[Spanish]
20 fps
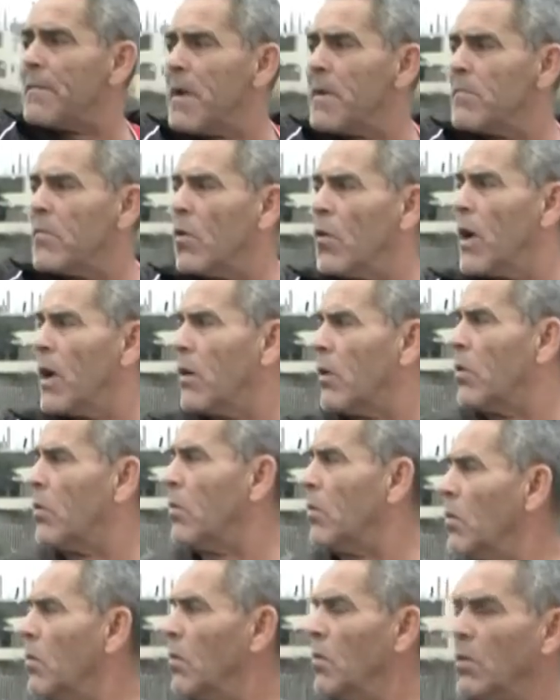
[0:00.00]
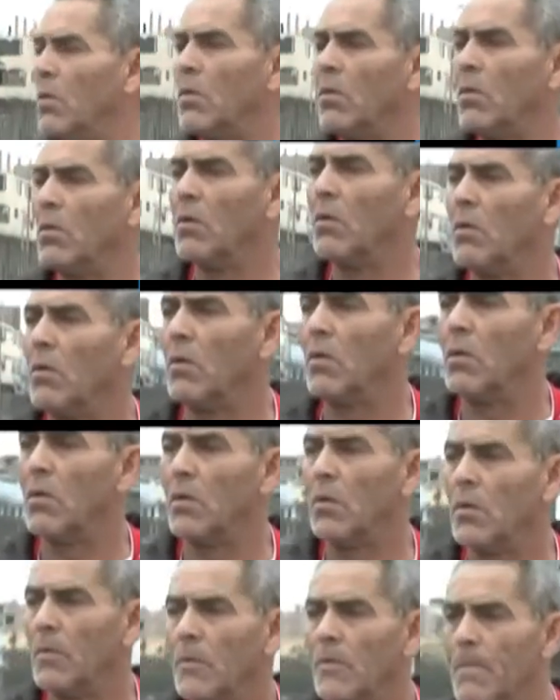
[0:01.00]
Ahora la vida le sonríe.
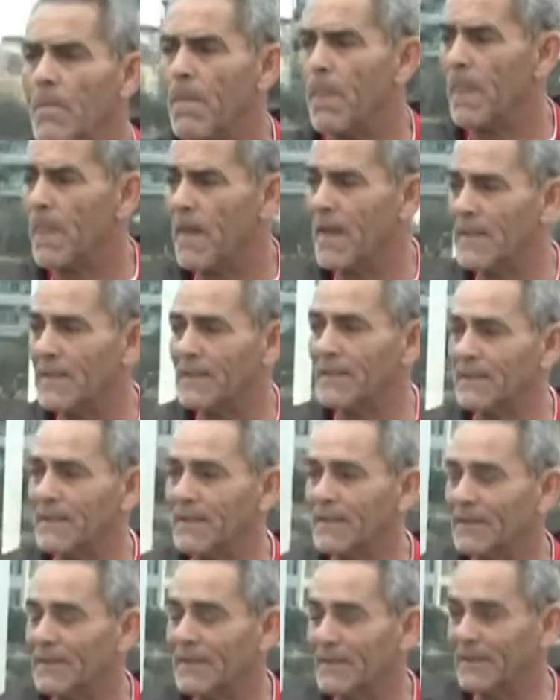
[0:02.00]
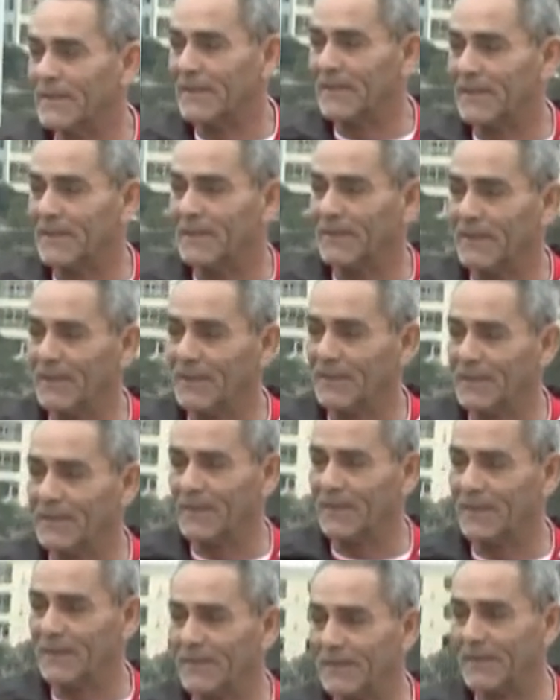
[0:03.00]
El trabajo realizado por
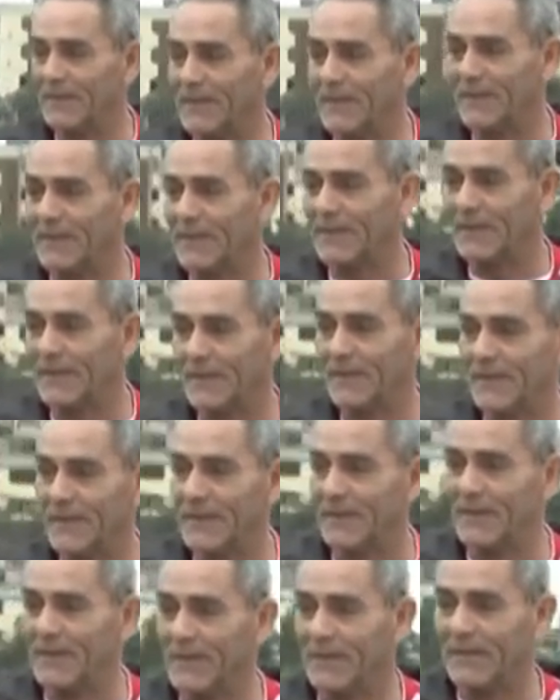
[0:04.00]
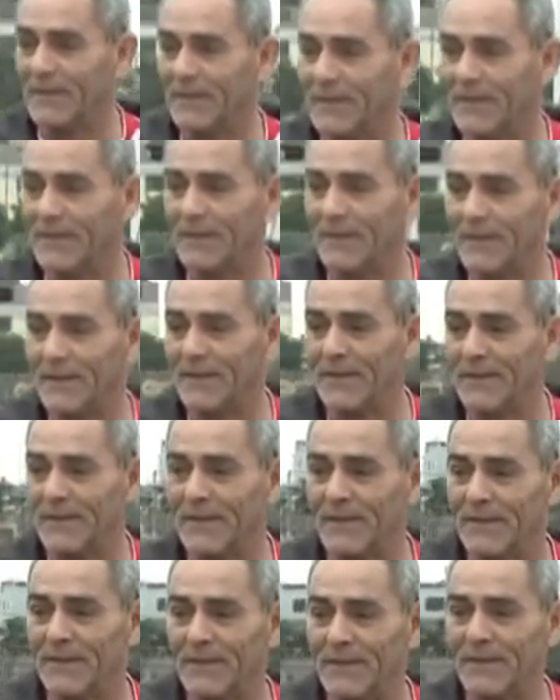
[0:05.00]
muchos años sigue dando sus frutos.
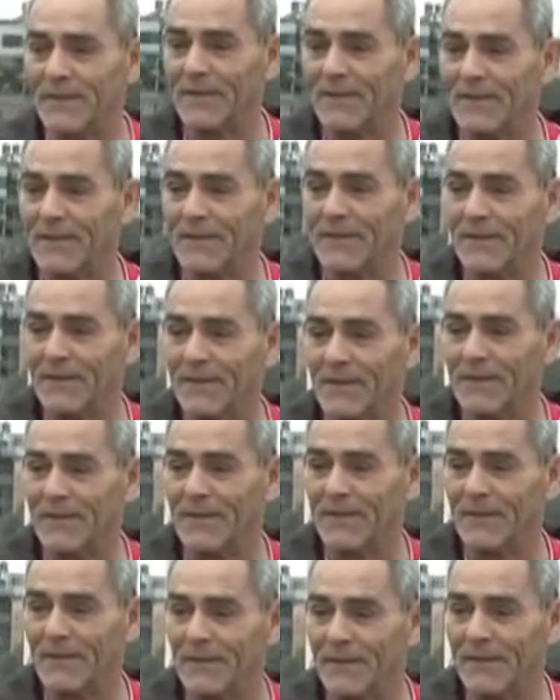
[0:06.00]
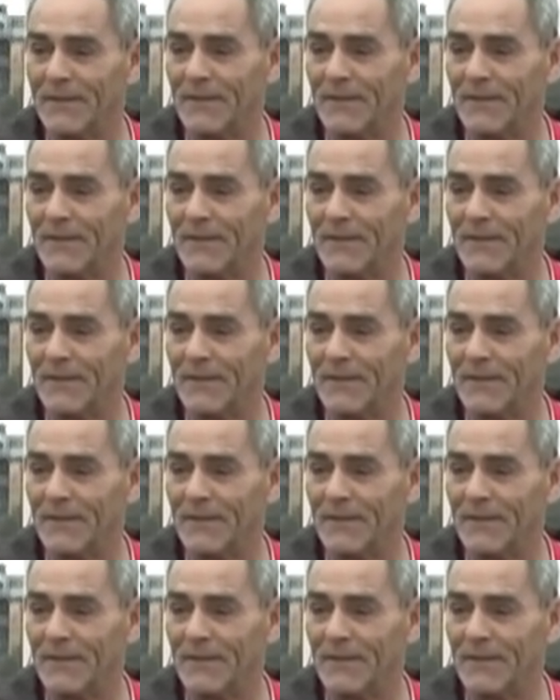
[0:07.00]
Su engreída Zulema